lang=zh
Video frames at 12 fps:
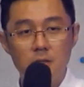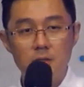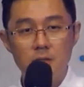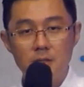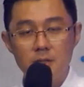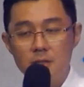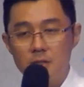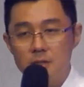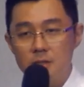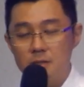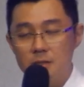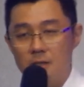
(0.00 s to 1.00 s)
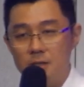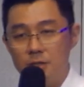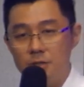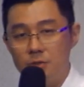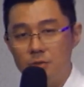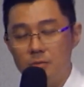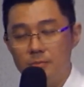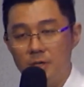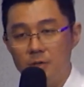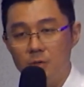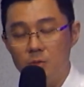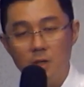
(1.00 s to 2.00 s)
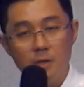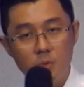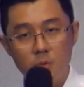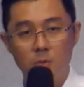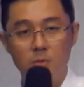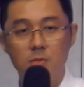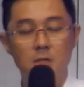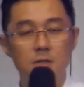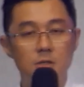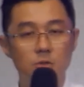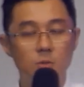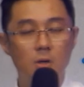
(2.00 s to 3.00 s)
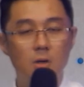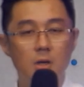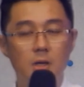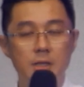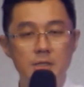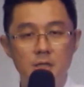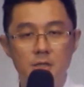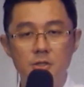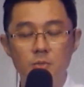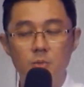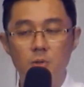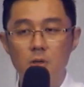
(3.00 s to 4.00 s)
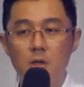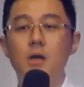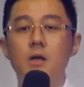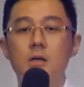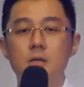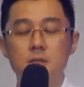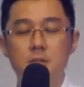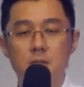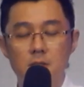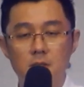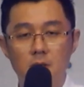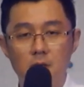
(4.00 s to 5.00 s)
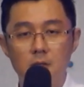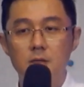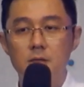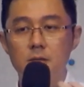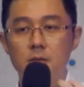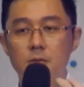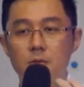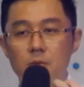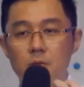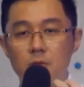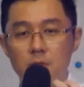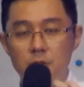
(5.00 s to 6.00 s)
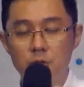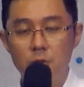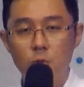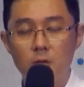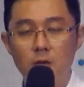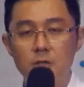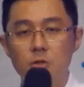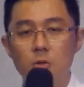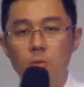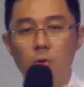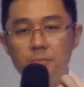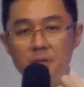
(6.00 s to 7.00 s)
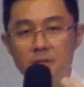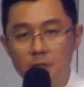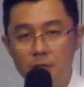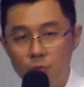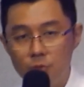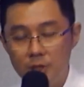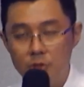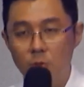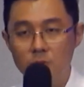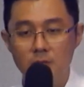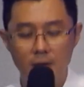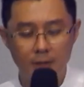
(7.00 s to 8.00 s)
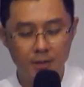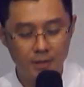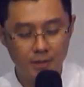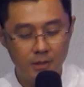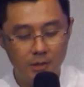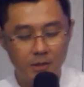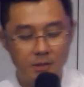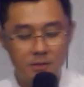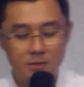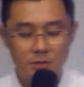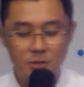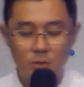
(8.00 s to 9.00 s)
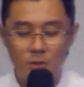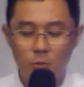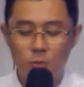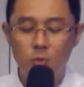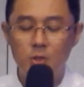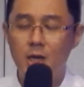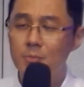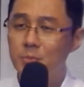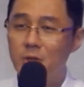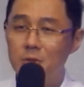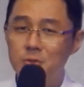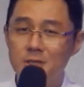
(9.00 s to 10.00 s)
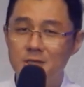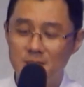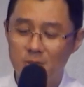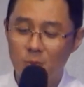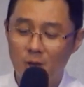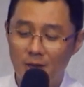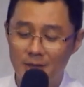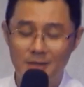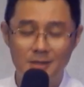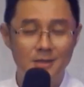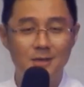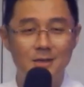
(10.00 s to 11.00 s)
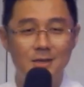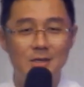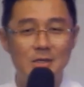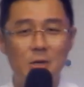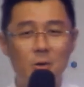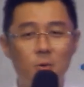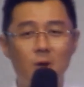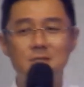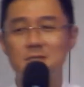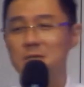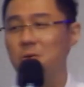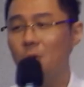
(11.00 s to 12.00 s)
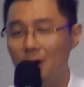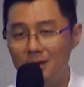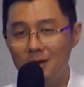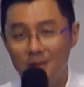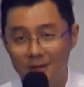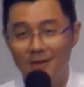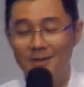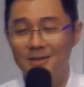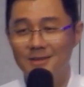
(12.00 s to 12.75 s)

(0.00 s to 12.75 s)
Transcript: 相信了上帝就没有苦难。不，上帝说你相信我，啊，你有苦难的时候，我必定与你同在。上帝说有苦难不要觉得奇怪，要欢喜快乐，